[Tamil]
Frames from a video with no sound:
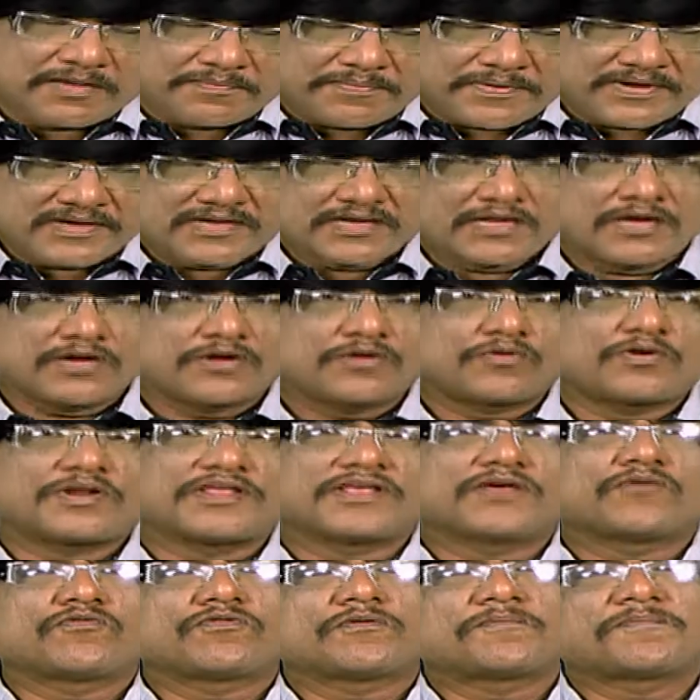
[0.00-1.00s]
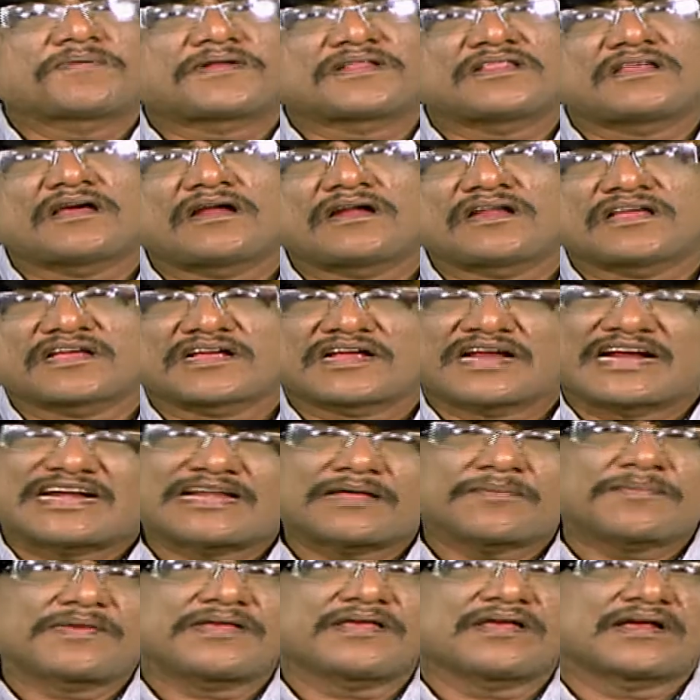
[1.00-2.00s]
பெண்களினுடைய ஒரு பிரதான
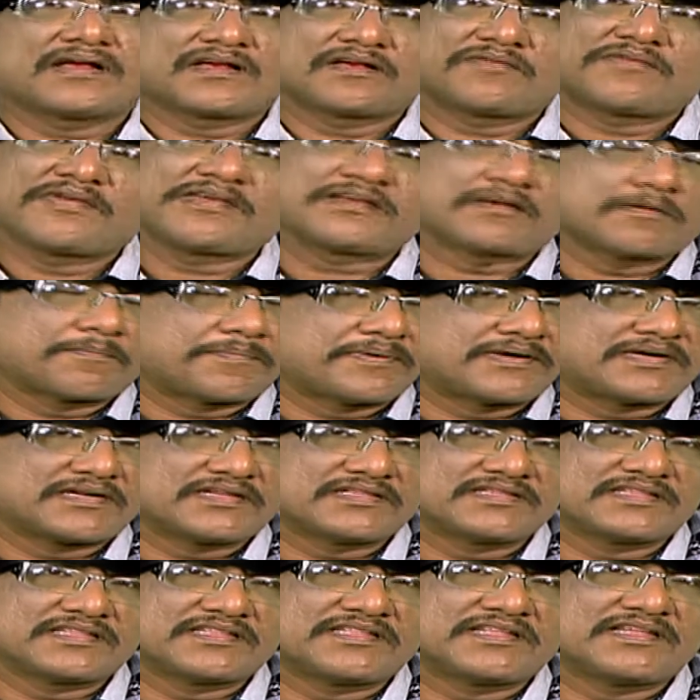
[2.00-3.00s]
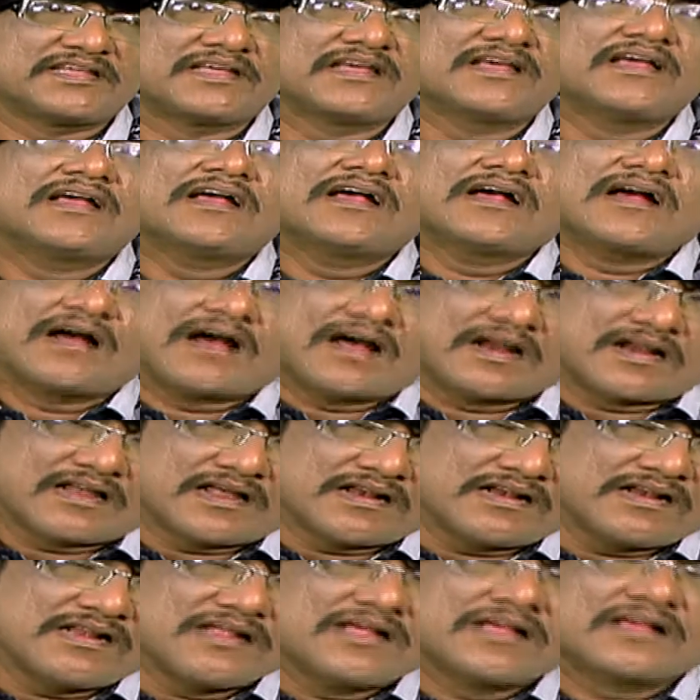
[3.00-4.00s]
கடமையாக வைக்கப்பட்டிருந்தது
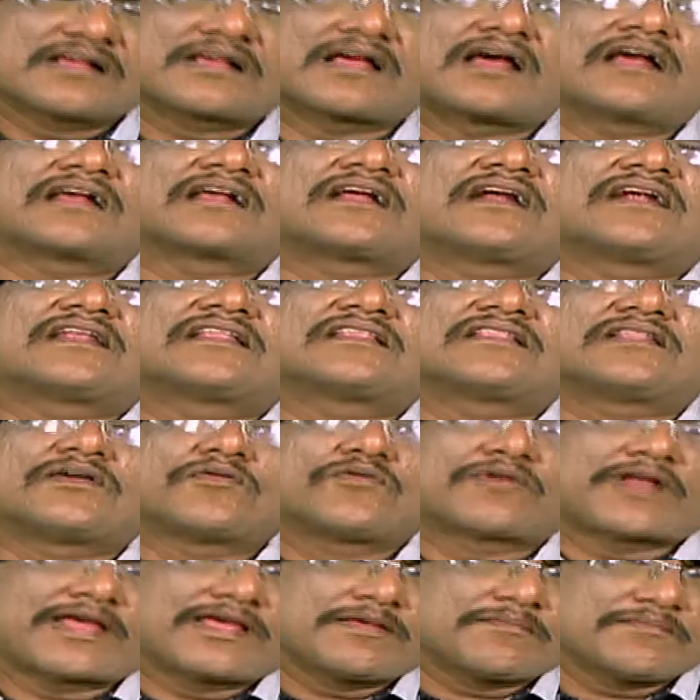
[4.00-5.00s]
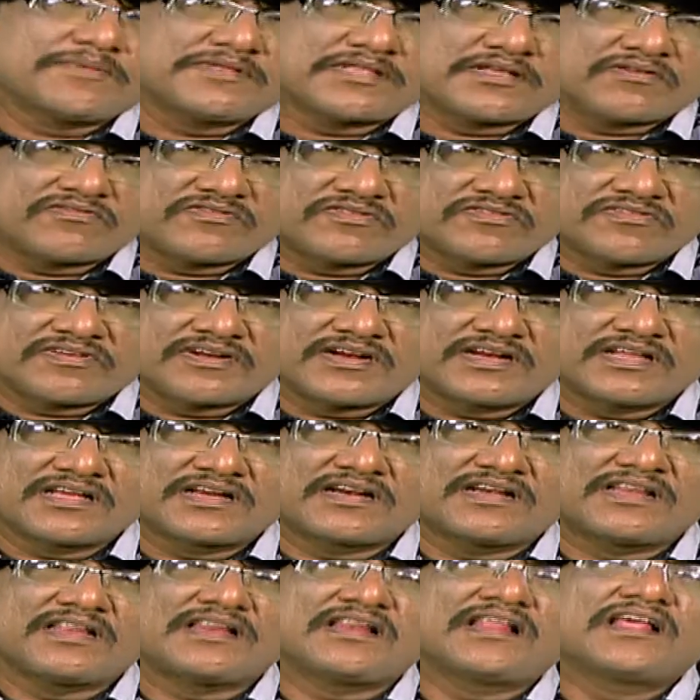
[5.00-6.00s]
ஆனால் க கடந்த ஒரு ஐம்பது அறுபது
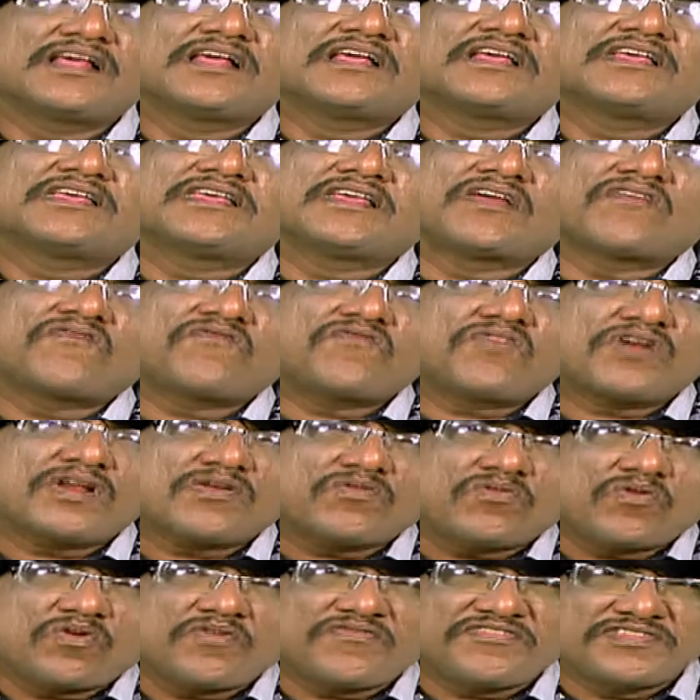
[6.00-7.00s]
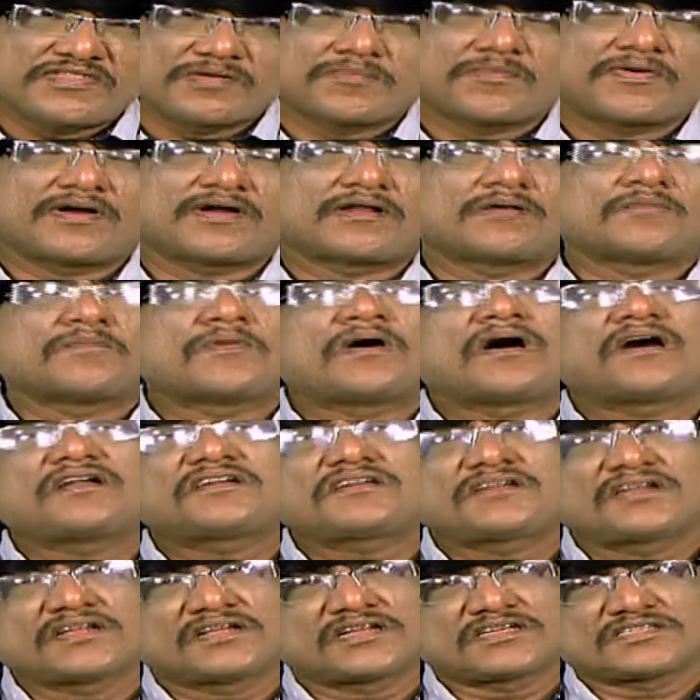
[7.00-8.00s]
வருடங்களில் எவ்வளவோ விதமான
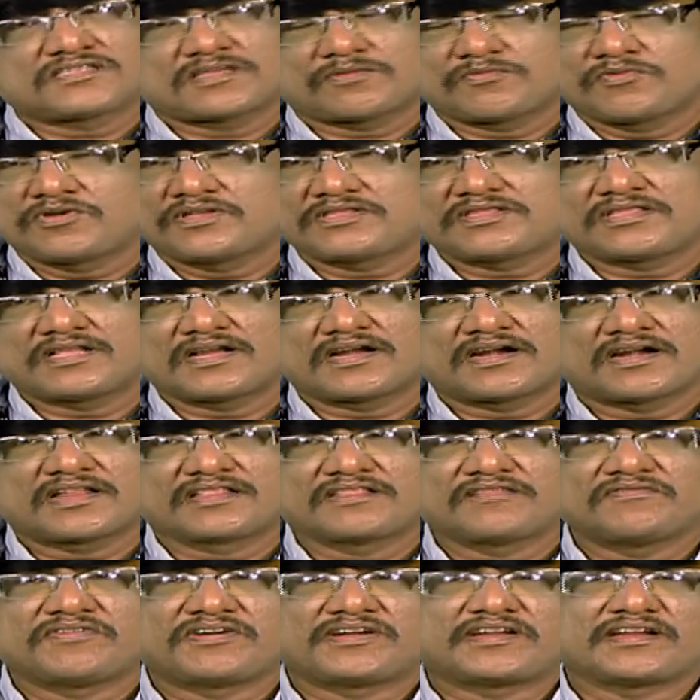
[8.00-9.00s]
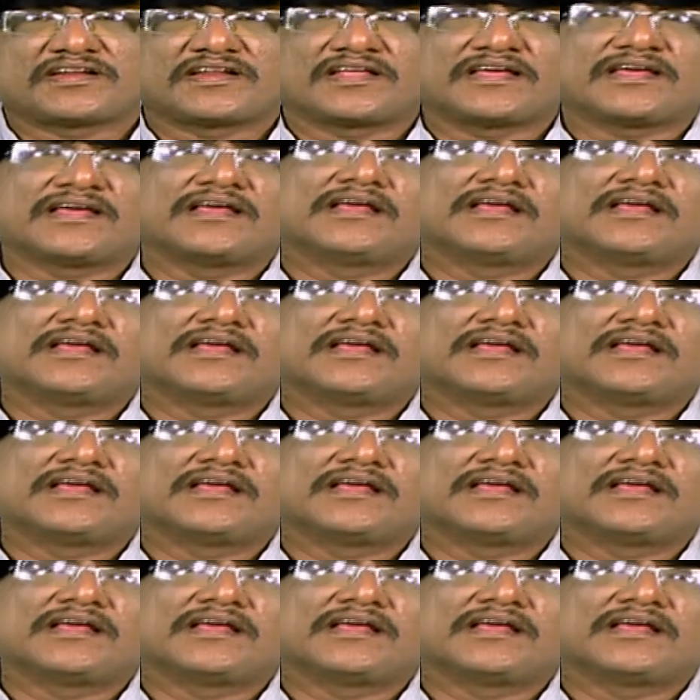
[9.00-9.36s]
மாற்றங்கள் சமூகத்தில் நடந்துவிட்டன